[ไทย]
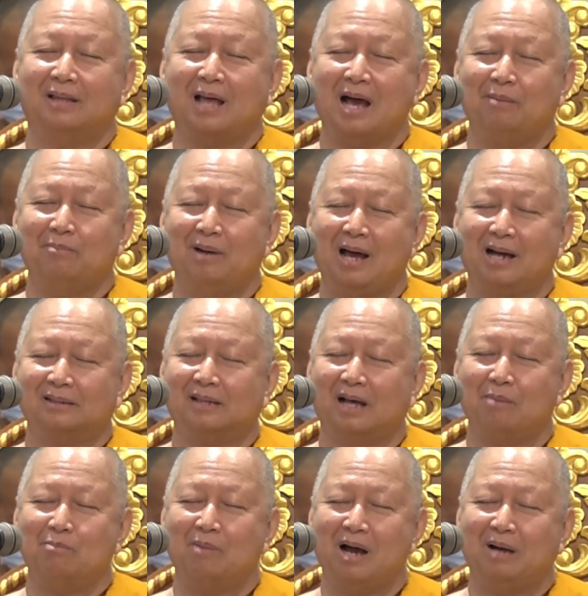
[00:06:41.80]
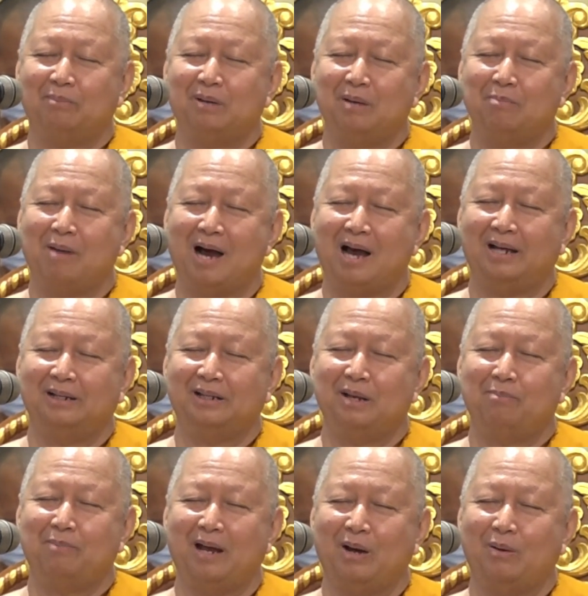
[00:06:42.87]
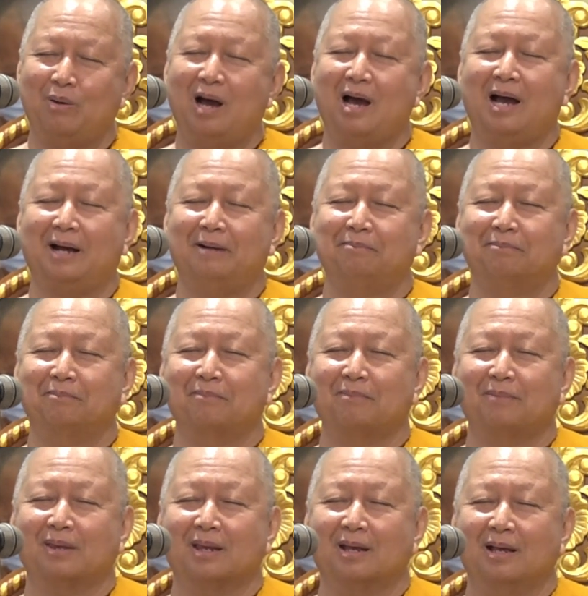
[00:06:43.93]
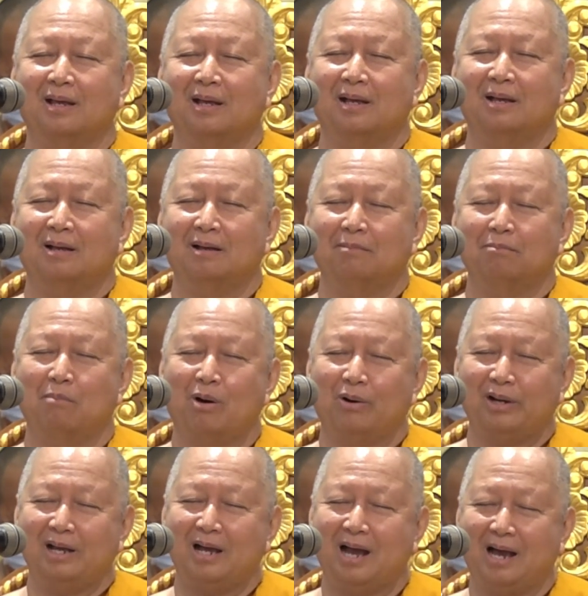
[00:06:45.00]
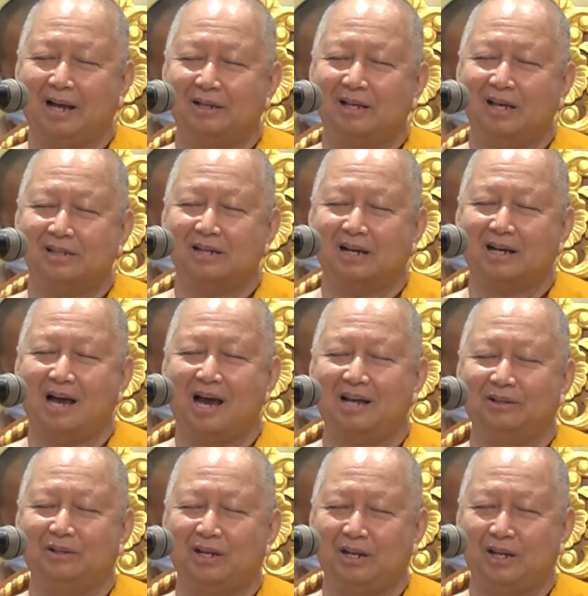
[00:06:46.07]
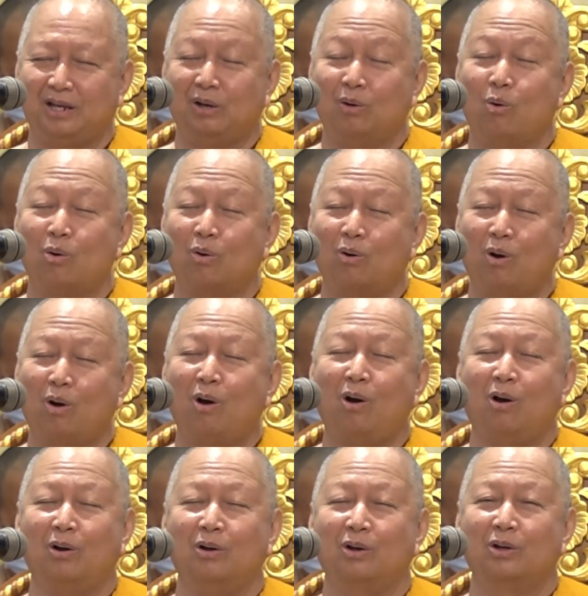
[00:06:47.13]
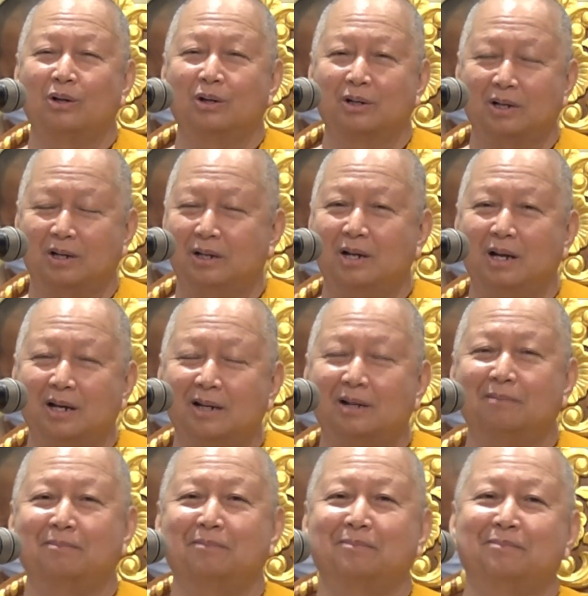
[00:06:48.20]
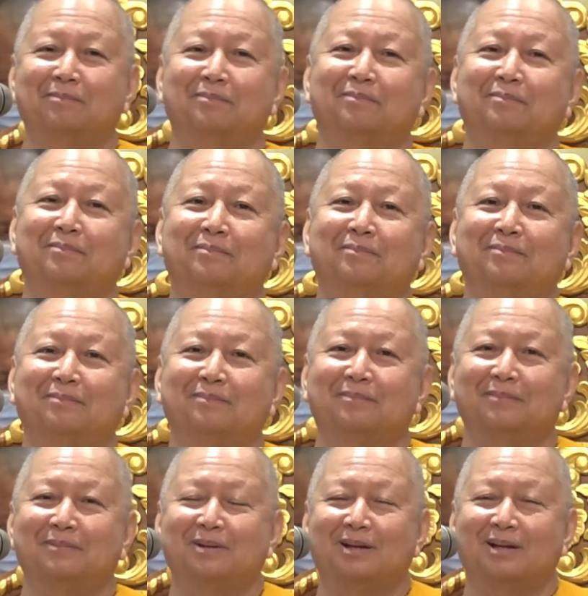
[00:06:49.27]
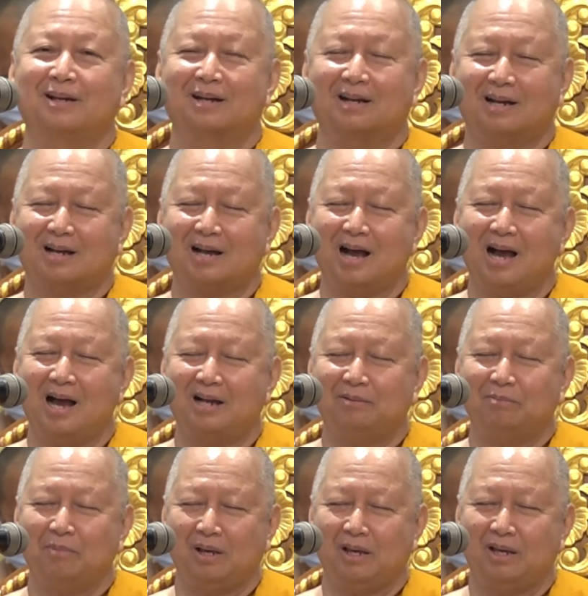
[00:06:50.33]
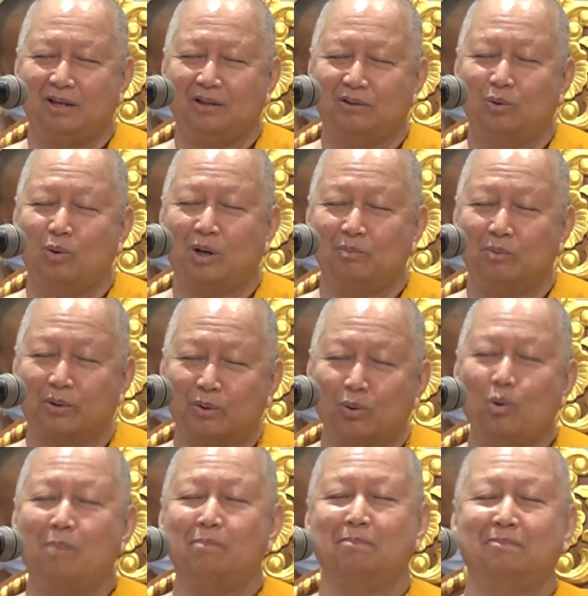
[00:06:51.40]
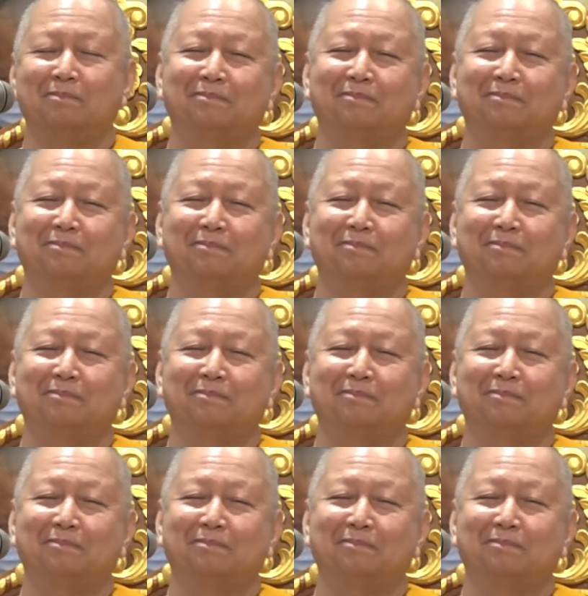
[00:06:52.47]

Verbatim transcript: ตามหลักธรรมาภิบาลที่แปลว่าบริหารกิจการที่ดี6ข้อคือ 1. การมีส่วนร่วม